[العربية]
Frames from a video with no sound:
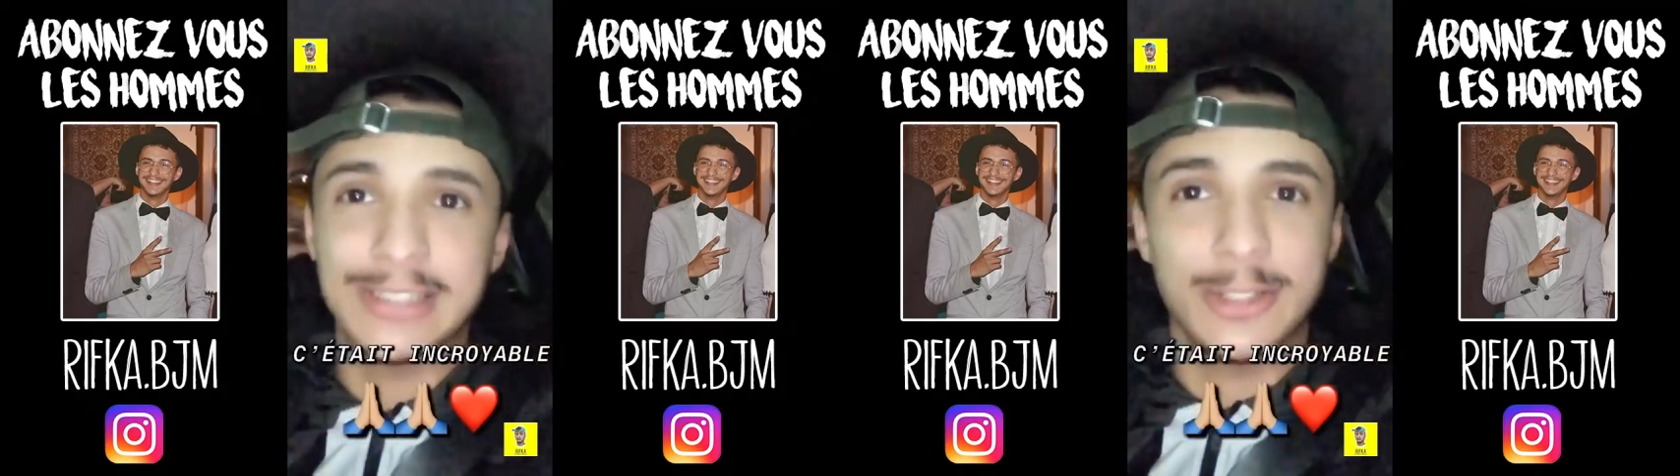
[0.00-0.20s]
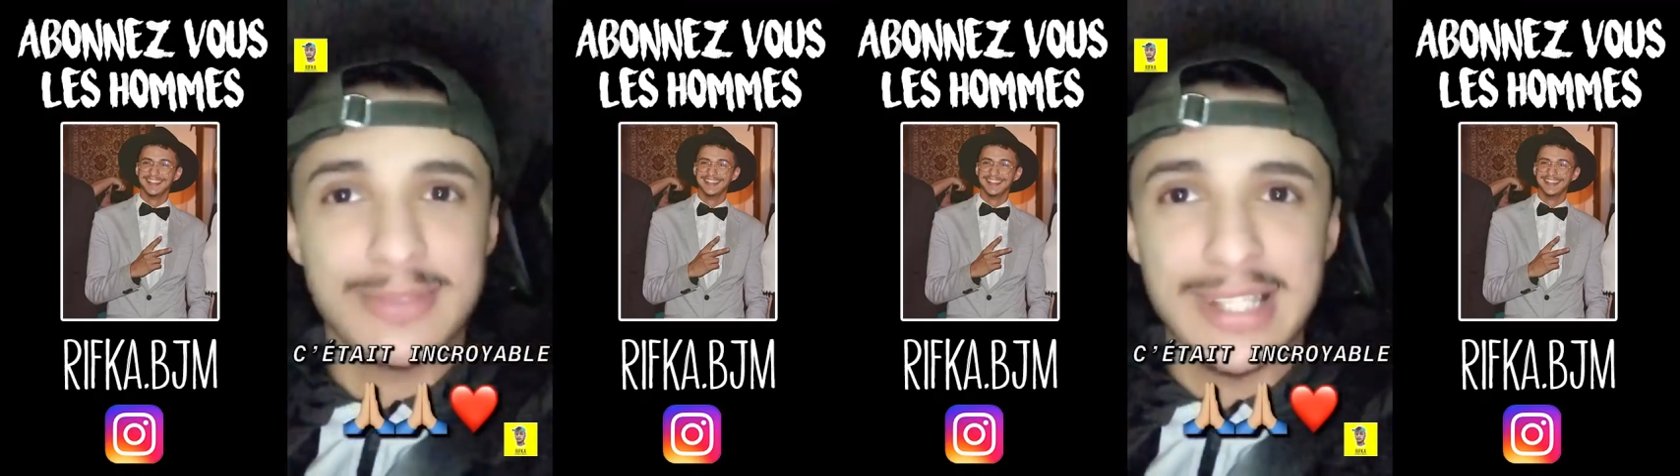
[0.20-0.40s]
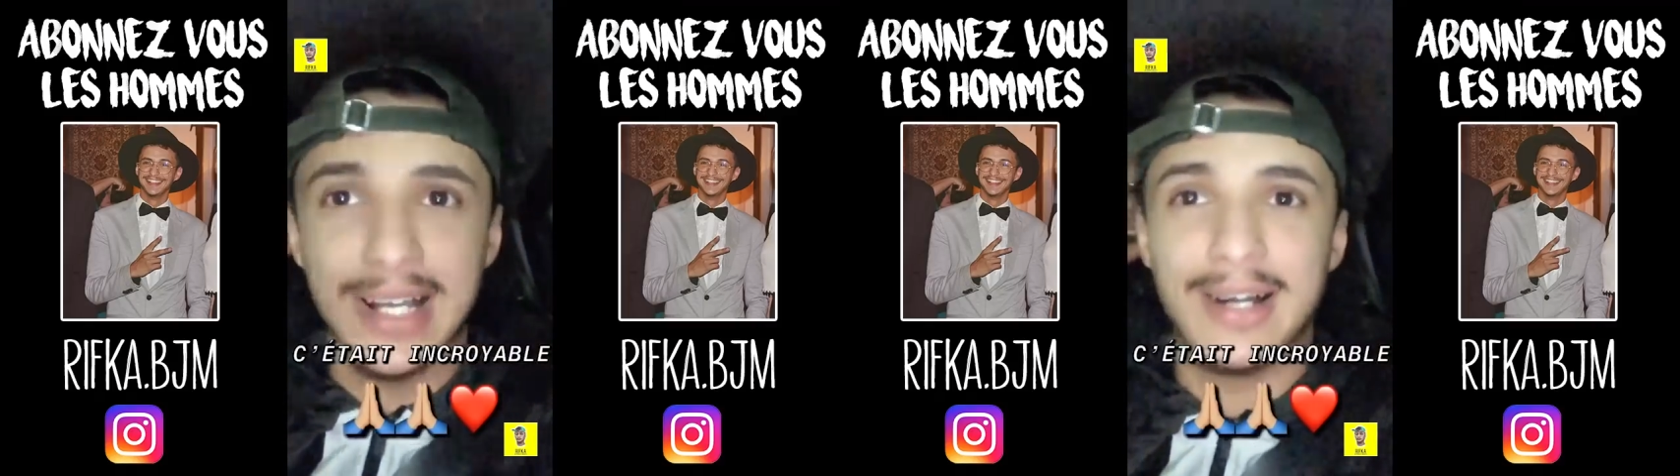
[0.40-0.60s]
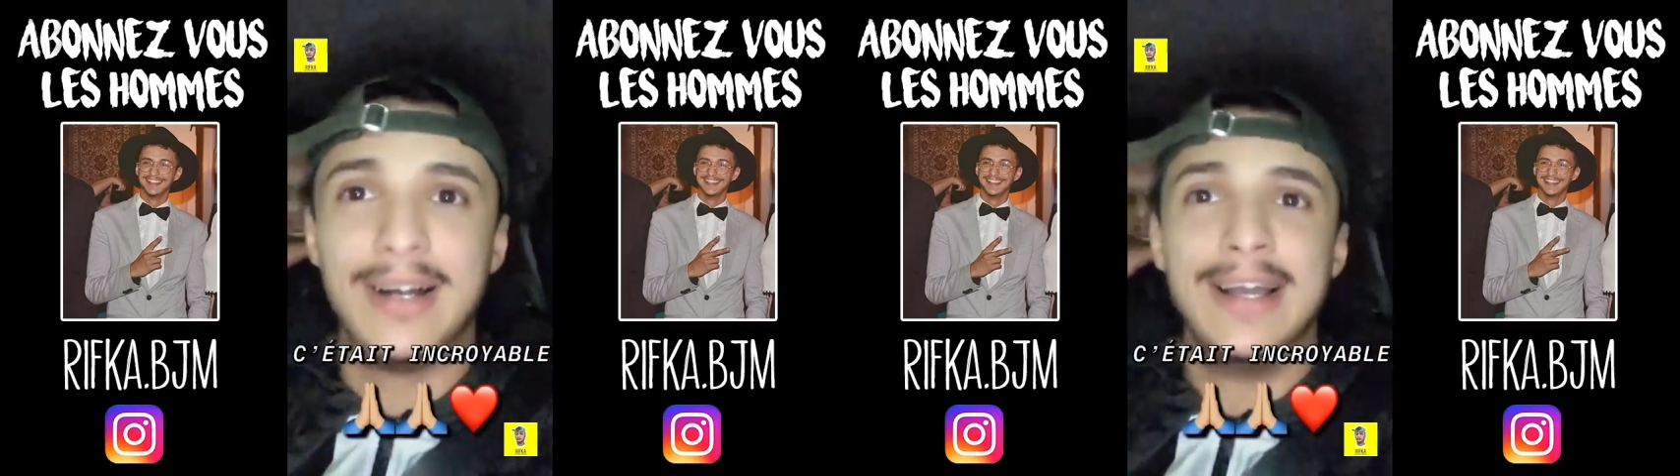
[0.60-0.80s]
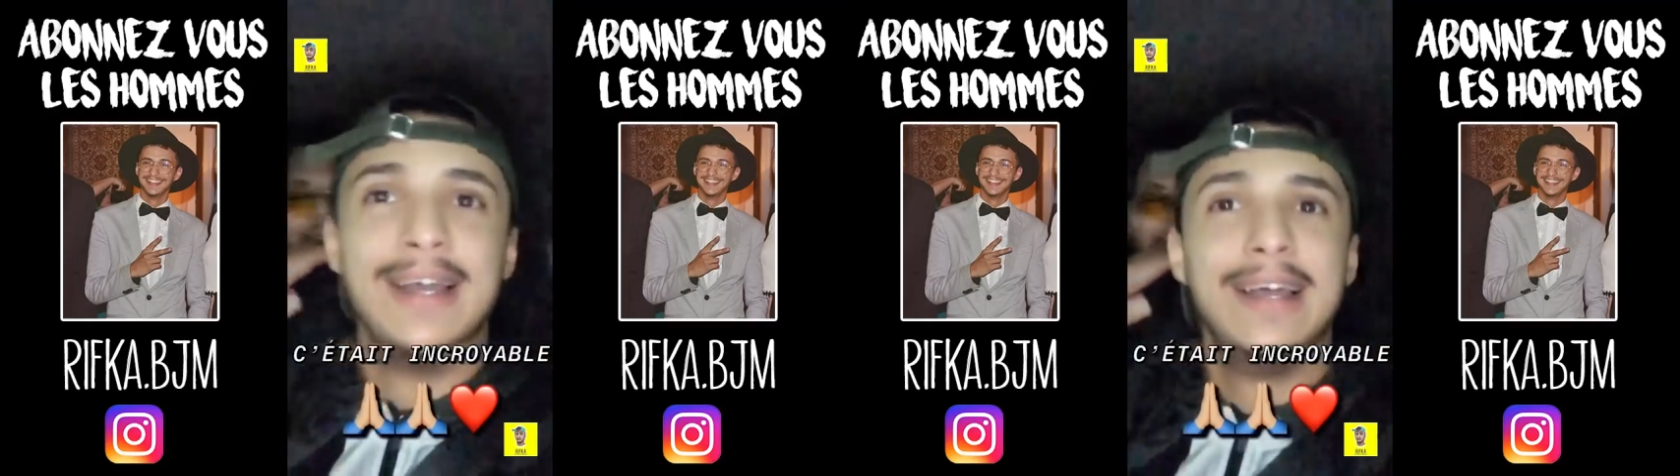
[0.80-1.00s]
يعطيكم الصحه
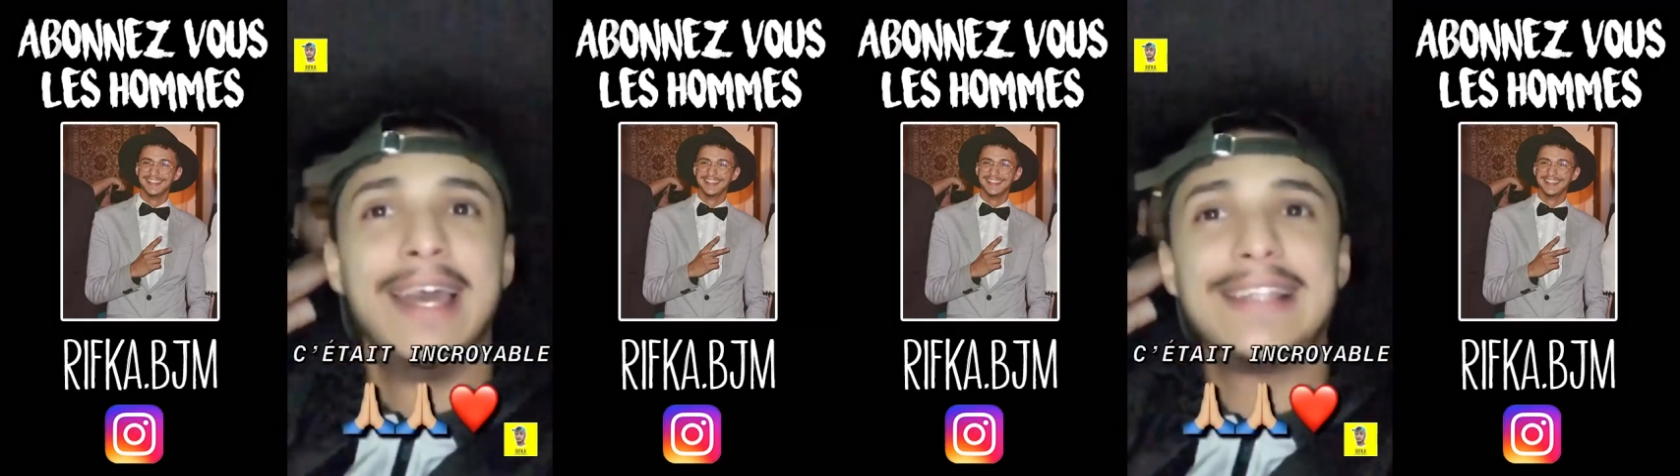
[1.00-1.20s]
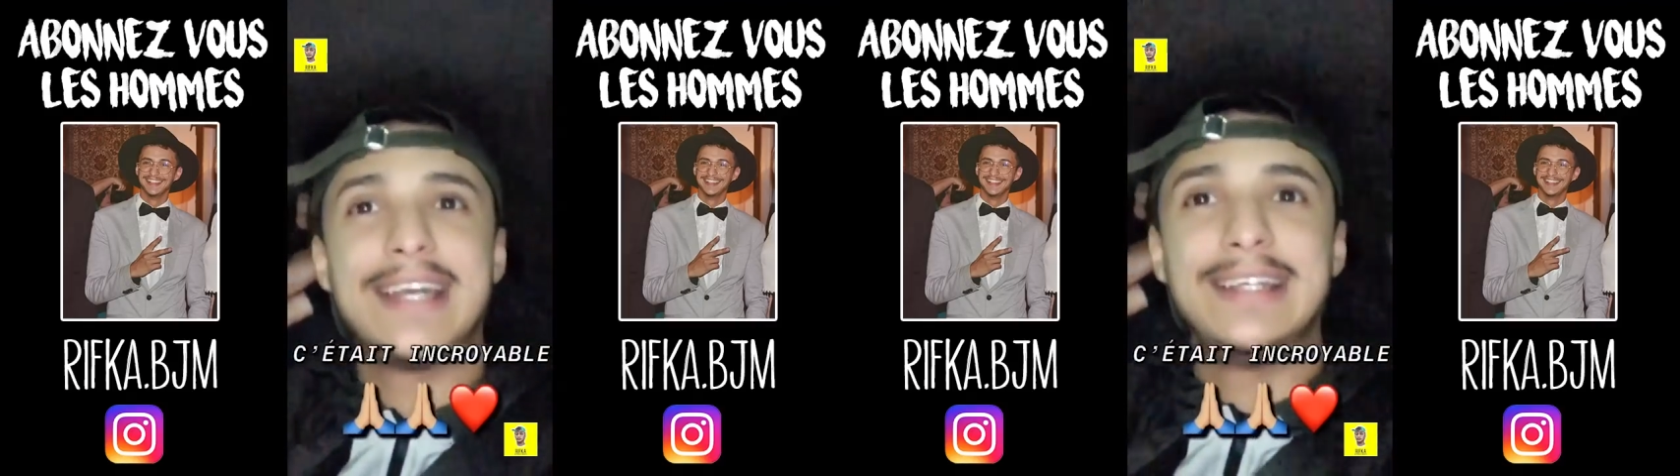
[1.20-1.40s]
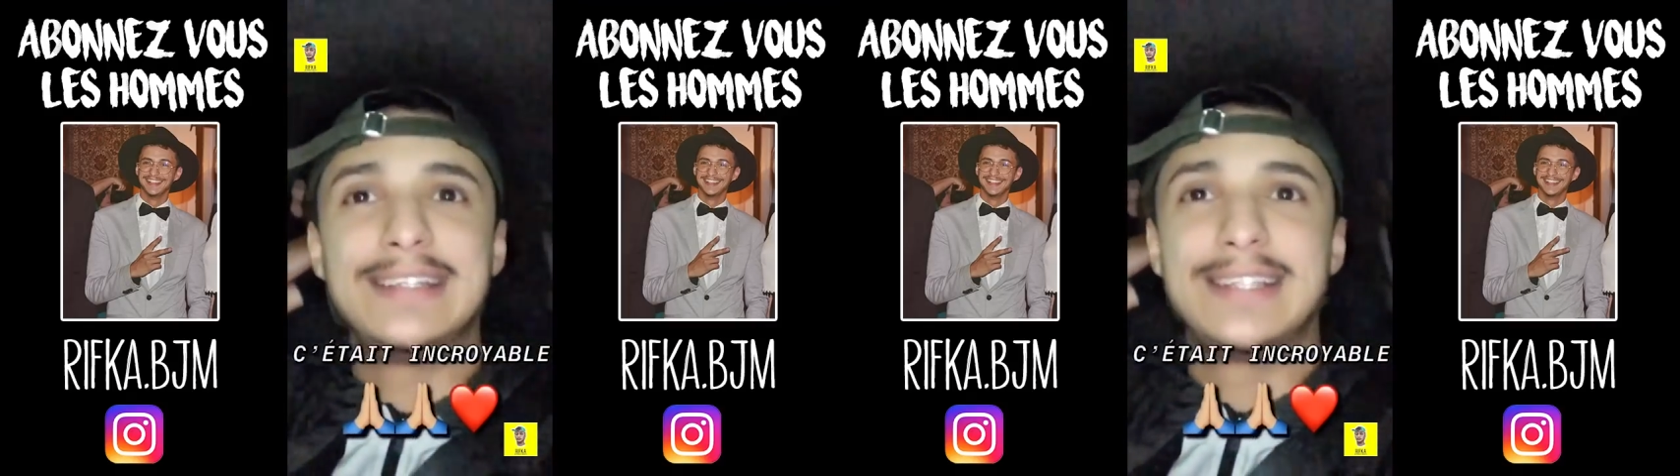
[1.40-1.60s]
اي تاني